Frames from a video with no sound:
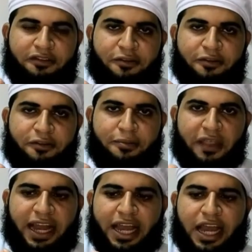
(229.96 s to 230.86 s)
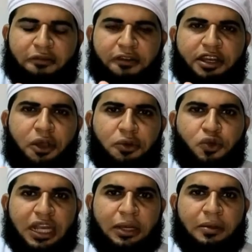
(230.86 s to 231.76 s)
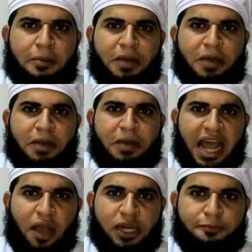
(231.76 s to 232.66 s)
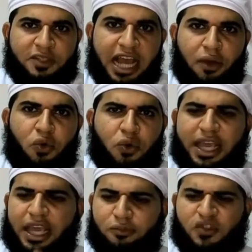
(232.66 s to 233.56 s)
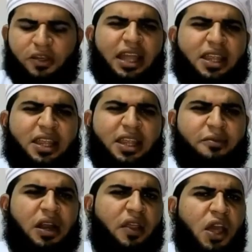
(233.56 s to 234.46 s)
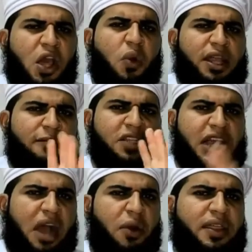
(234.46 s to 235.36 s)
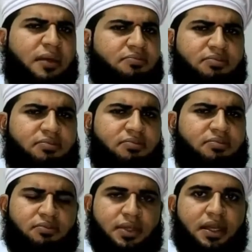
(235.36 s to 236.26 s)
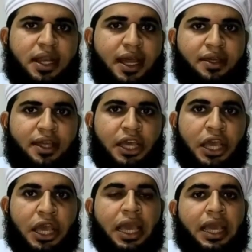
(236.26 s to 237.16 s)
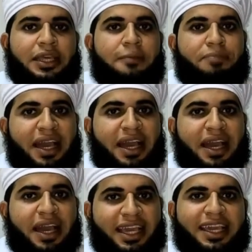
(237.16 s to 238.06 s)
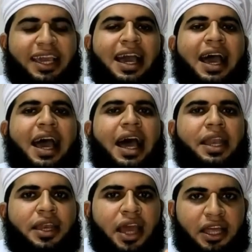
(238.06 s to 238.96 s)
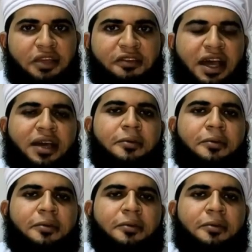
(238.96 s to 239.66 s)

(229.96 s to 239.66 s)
نحن في بعض الأحيان نقف عند حدود البلاء والابتلاء ونقول والله هذه مصيبة هذا مرض وهذا ابتلاء وهذا لا ينبغي أن نعرف